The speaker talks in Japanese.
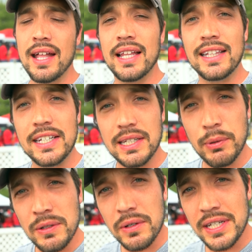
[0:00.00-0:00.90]
だって自
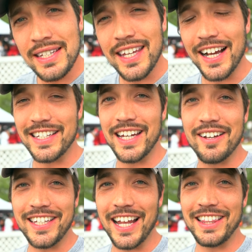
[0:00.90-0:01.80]
分の人生が
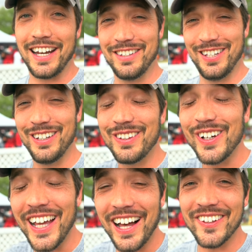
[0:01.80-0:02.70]
幸せだったらずっと
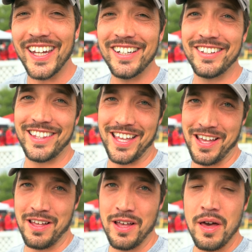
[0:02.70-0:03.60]
笑顔でいるって、
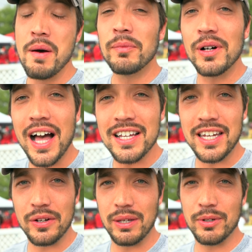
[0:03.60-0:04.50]
もう感
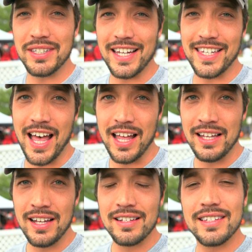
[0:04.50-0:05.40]
謝の気持ちでさ、
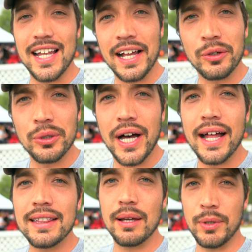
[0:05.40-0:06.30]
辛いことが
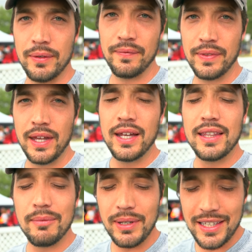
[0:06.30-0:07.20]
あっても、
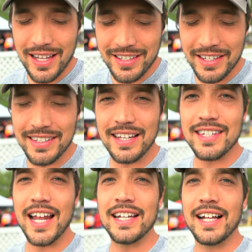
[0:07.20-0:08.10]
でみんな人生
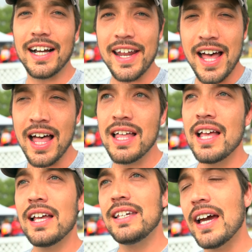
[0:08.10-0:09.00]
辛いんだから、
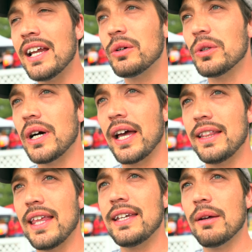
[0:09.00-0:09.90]
嫌なことが
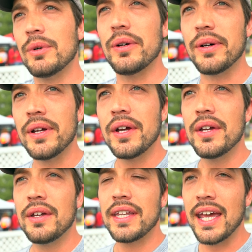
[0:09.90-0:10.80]
言ってきても
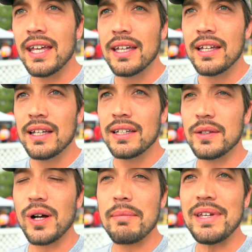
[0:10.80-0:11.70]
ね、
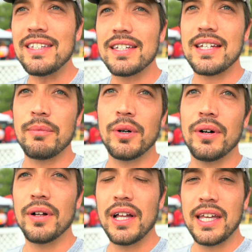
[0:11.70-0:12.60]
人がミスして
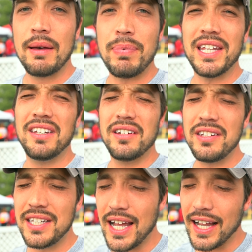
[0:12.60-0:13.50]
もやっぱり許
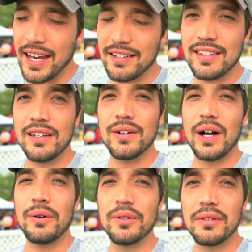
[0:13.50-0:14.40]
してあげるっていうの
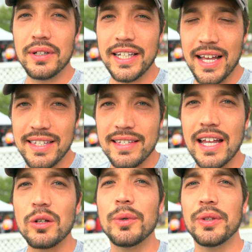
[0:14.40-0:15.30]
が本当に大切
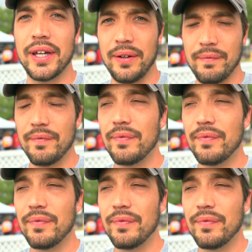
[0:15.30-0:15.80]
だと思うんだよ。